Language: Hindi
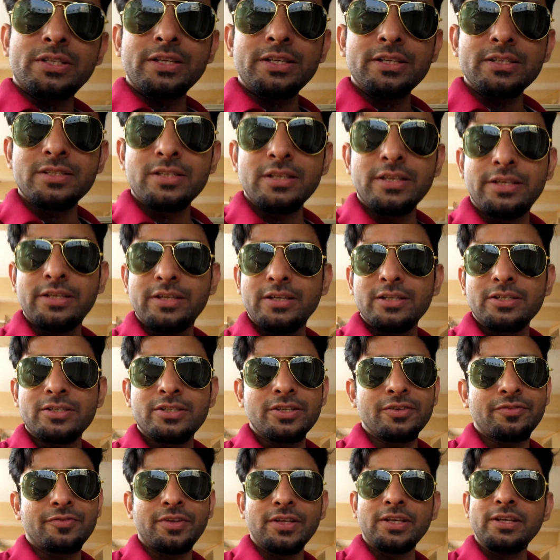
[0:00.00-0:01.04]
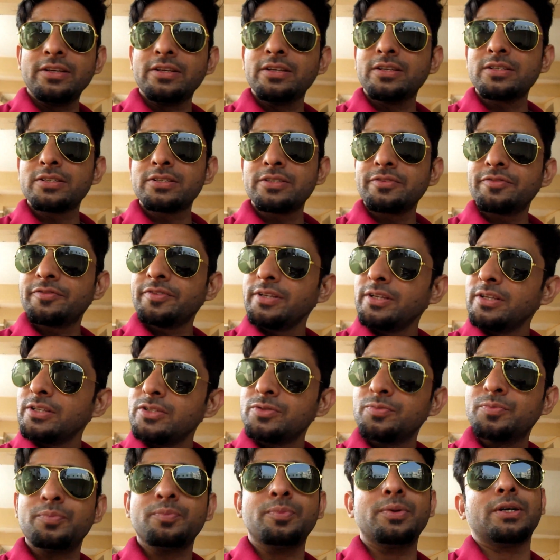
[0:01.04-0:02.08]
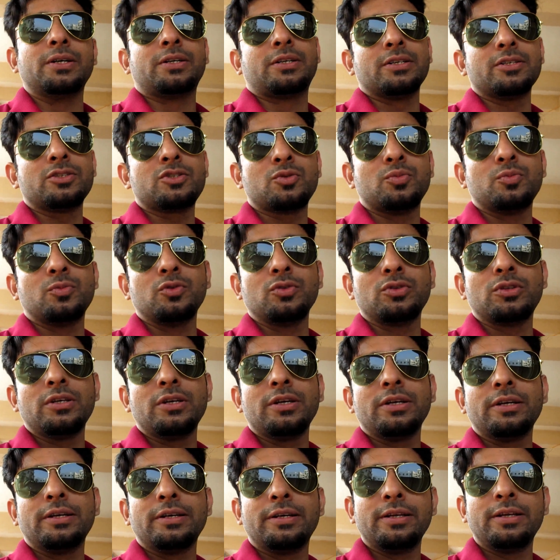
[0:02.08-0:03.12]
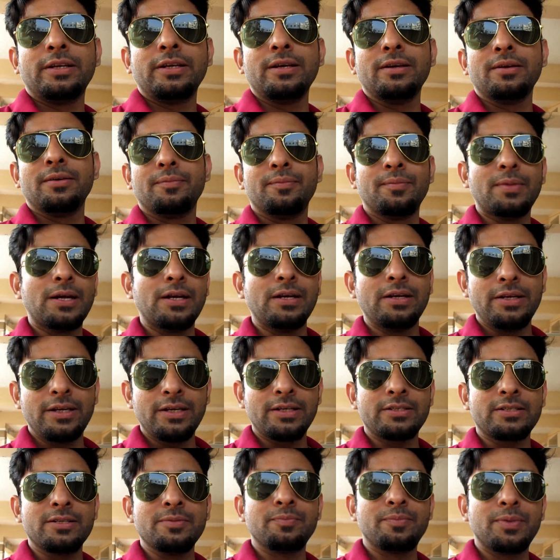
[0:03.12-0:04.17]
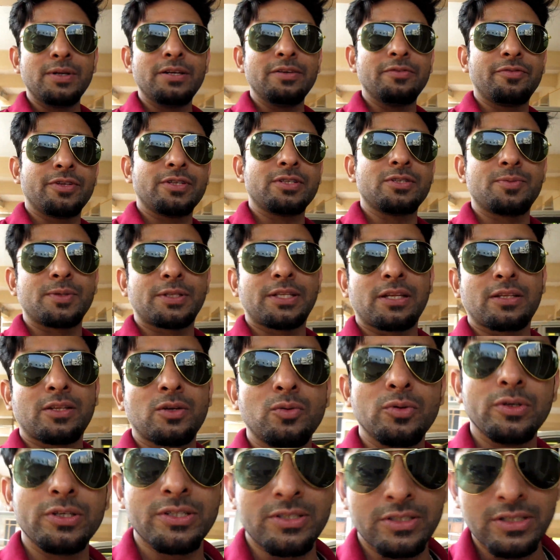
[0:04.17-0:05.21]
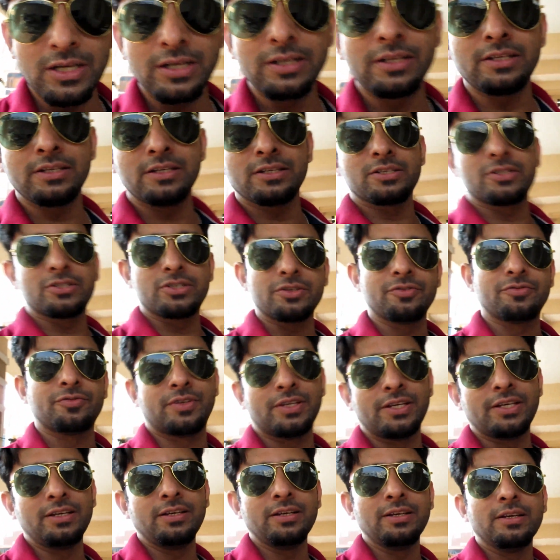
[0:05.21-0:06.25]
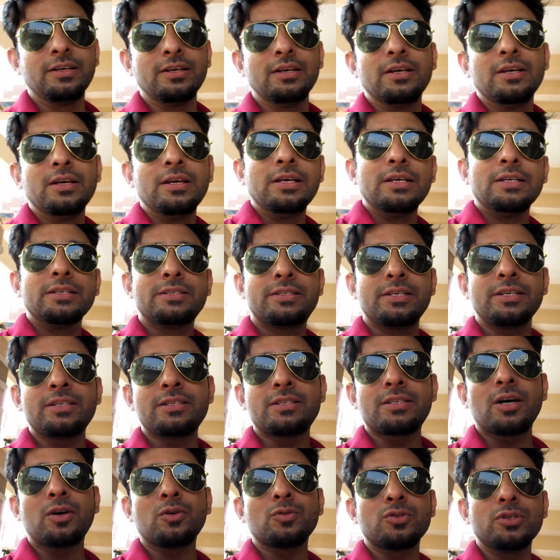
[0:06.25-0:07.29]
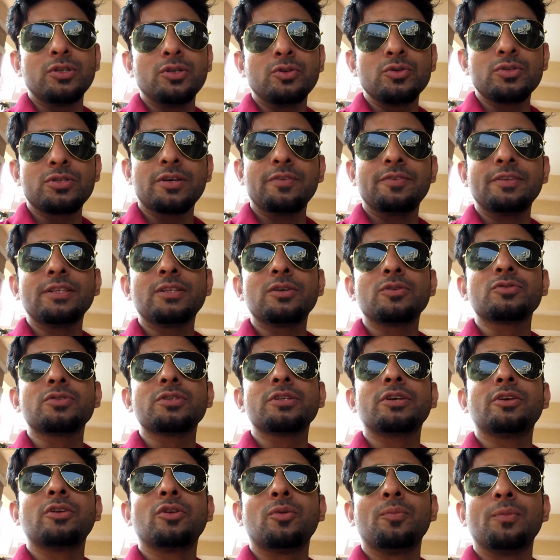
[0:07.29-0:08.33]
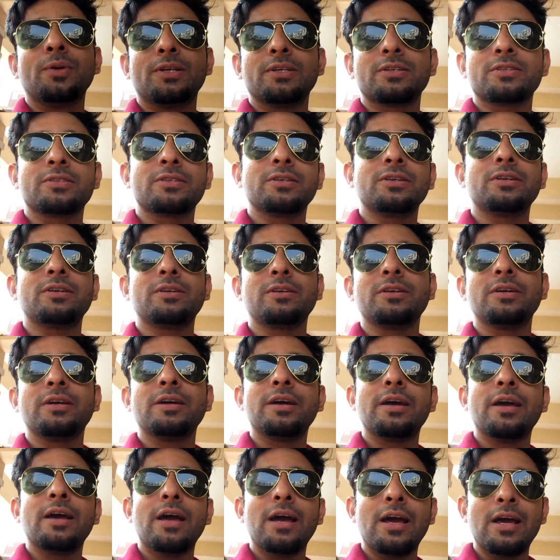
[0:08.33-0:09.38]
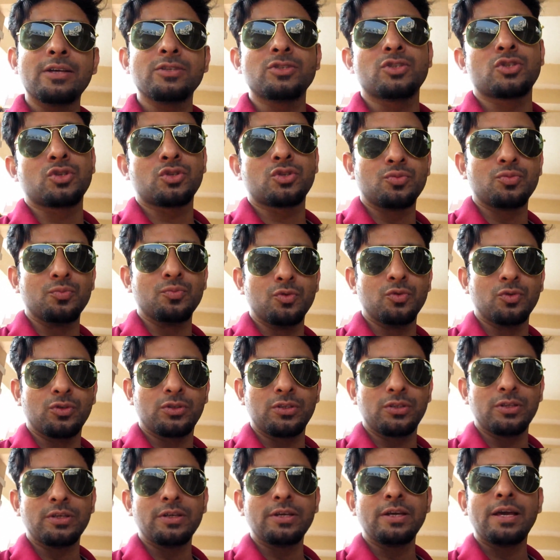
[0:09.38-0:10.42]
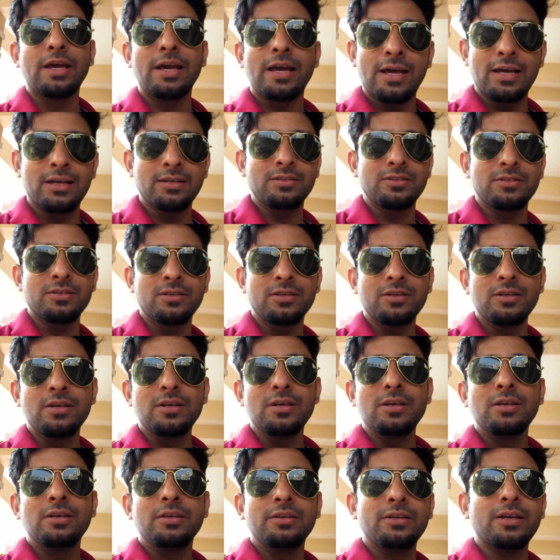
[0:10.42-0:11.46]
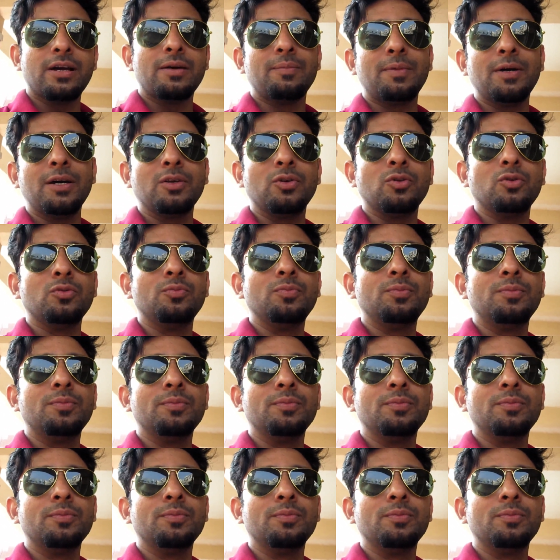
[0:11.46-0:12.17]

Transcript: थिंग इज़ द गियर शिफ्टिंग गियर शिफ्टिंग इज़ बटर स्मूथ ठीक है मैं एक सिंपल डिफरेंस बताता हूँ इसका गियर शिफ्टिंग 6000 टू 7000 किलोमीटर्स तक एज स्मूथ एज यामा लूप